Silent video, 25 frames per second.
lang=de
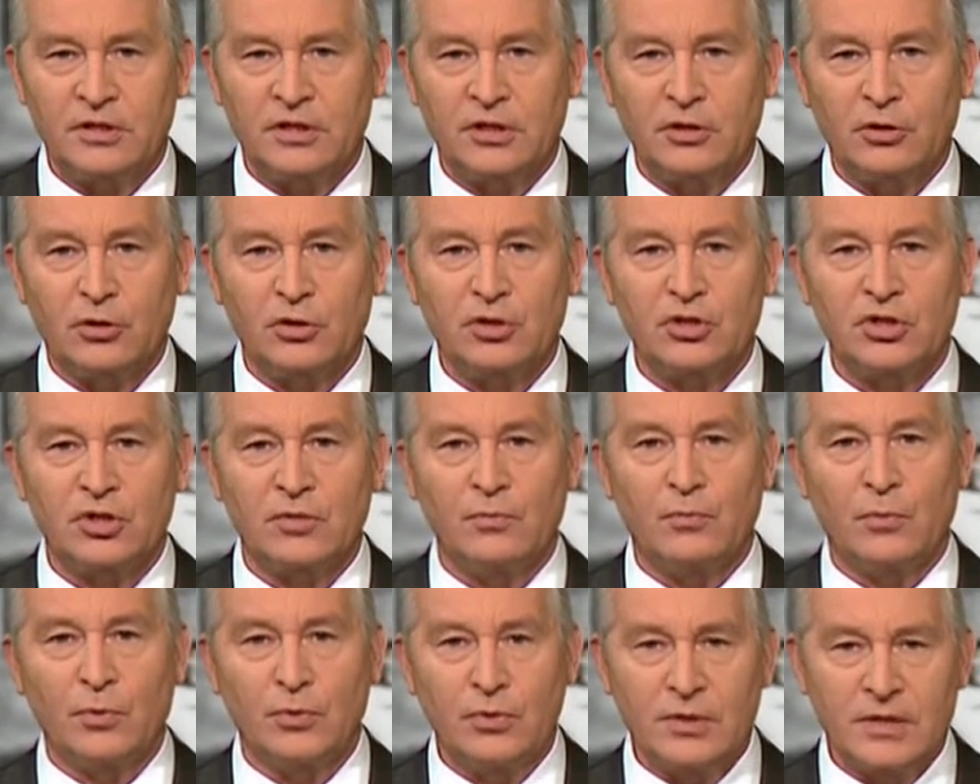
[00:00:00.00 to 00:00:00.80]
Der Deutsche
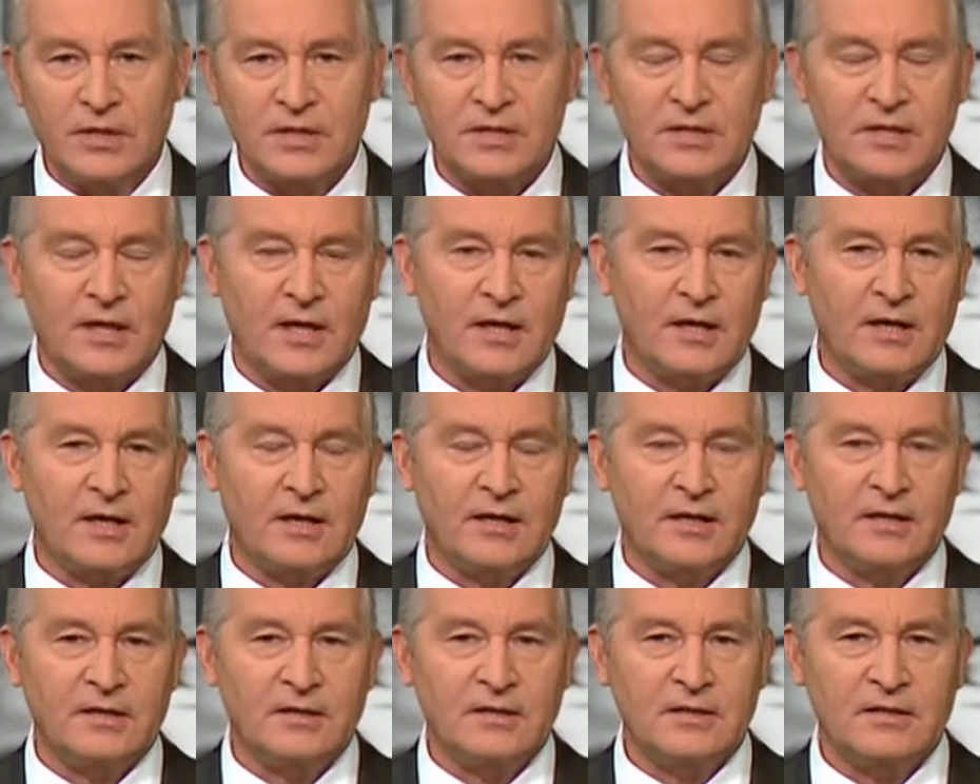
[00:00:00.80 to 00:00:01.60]
Bundestag
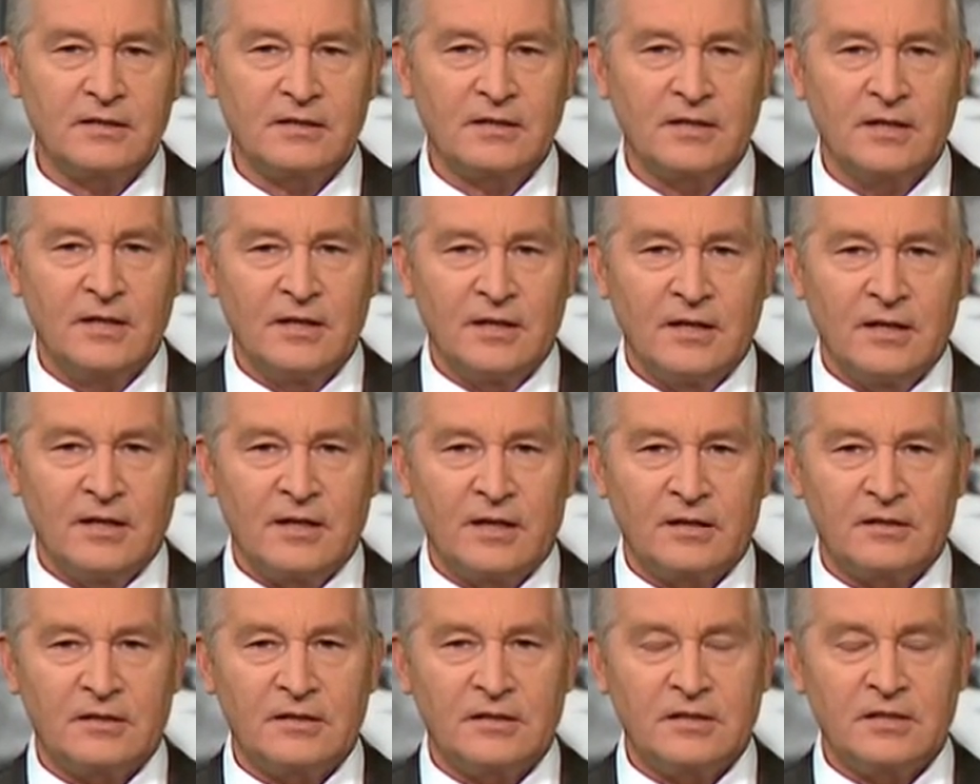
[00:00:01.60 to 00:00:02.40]
allerdings
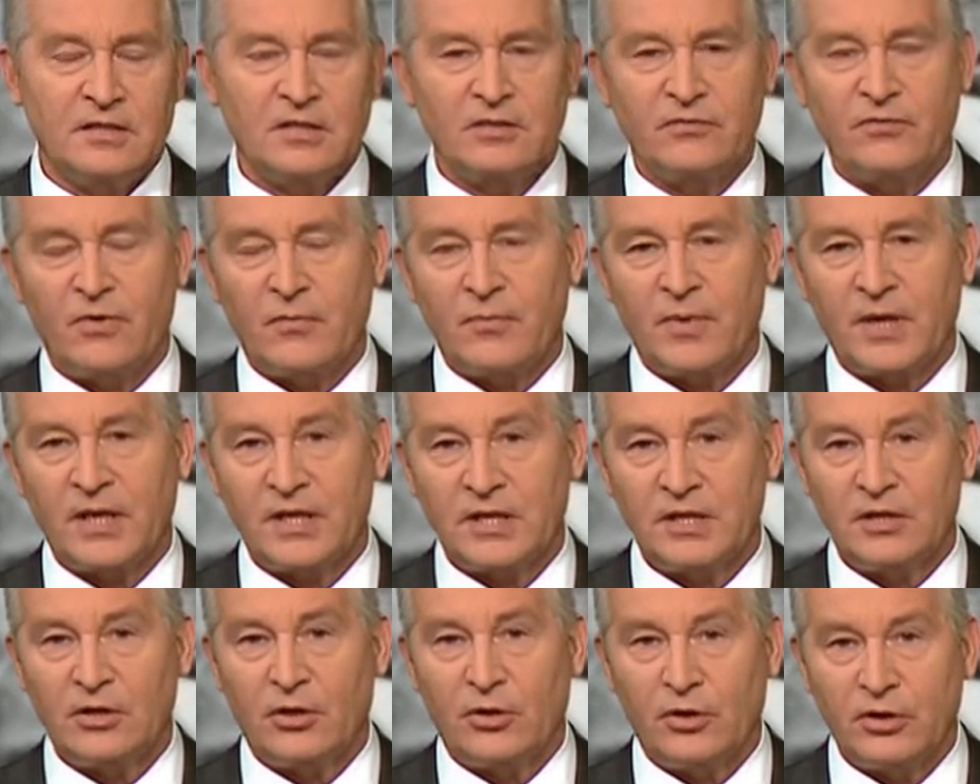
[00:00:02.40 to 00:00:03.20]
hat dieses
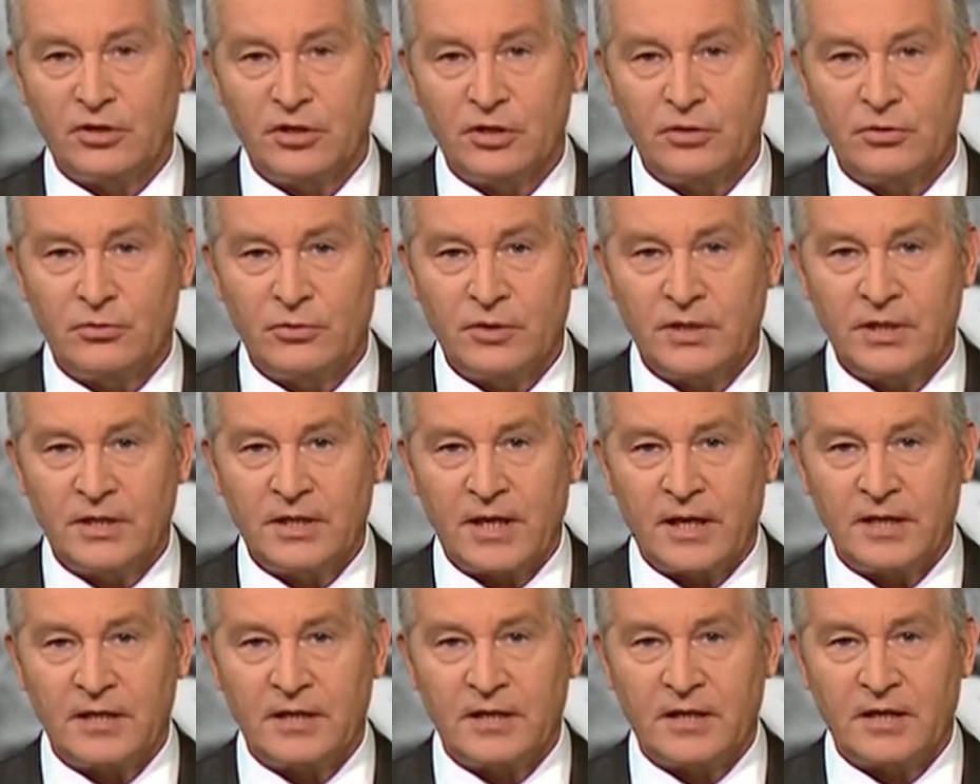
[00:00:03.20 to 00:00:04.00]
Verbrechen heute nun in
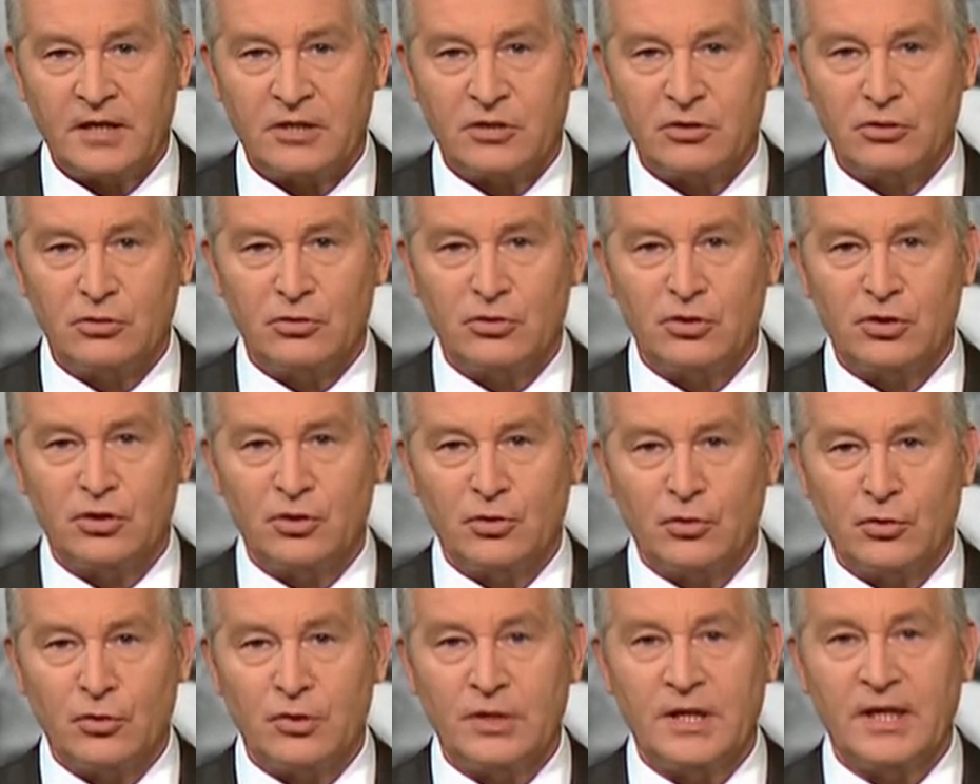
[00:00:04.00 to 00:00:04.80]
einer
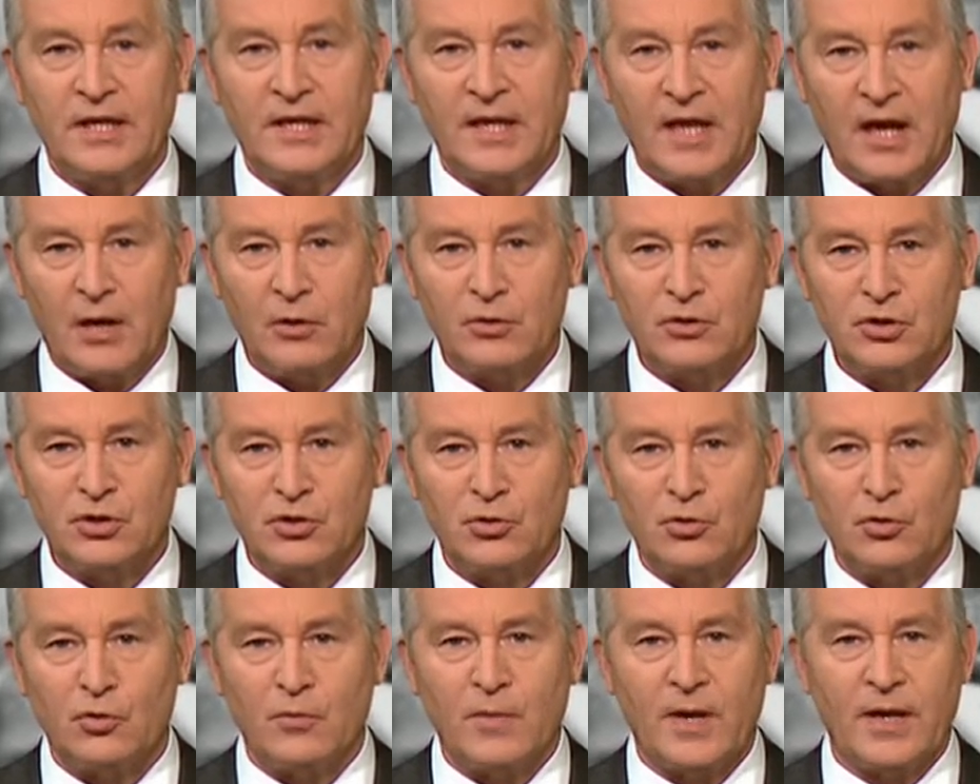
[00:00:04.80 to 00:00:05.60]
Resolution
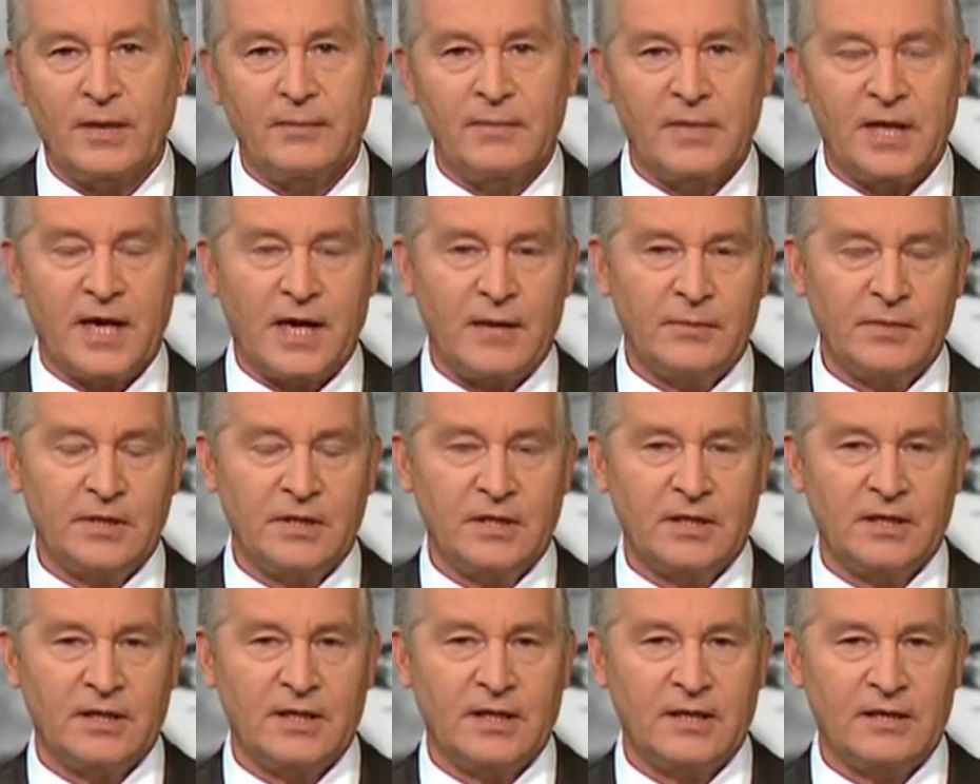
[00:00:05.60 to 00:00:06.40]
genauso beim Namen
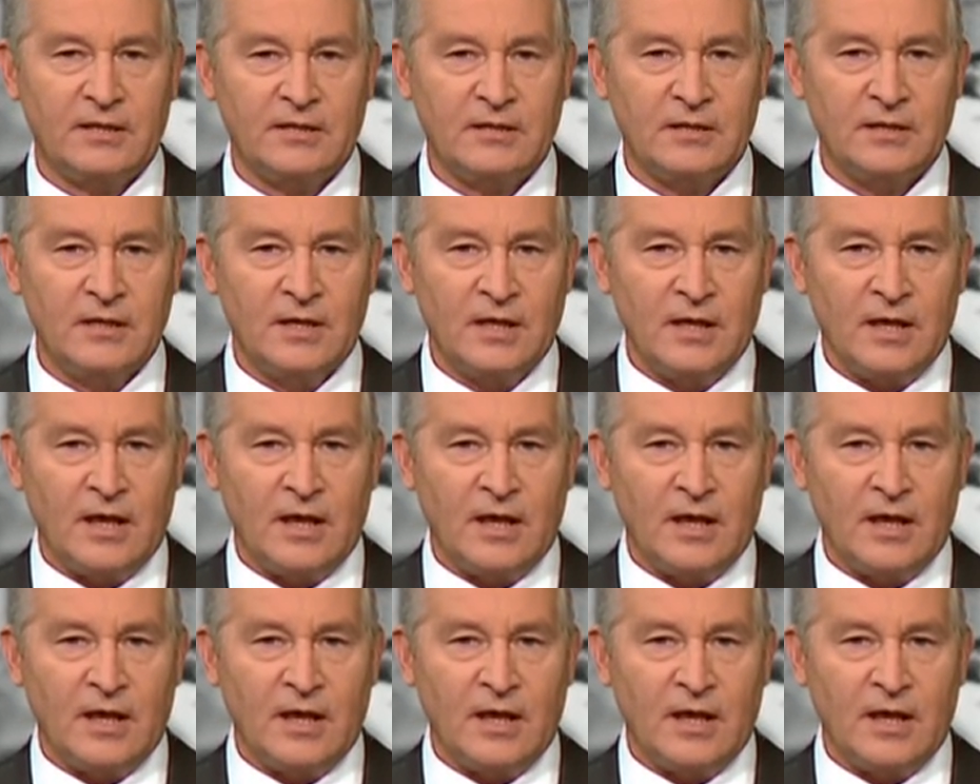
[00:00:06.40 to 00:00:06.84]
genannt.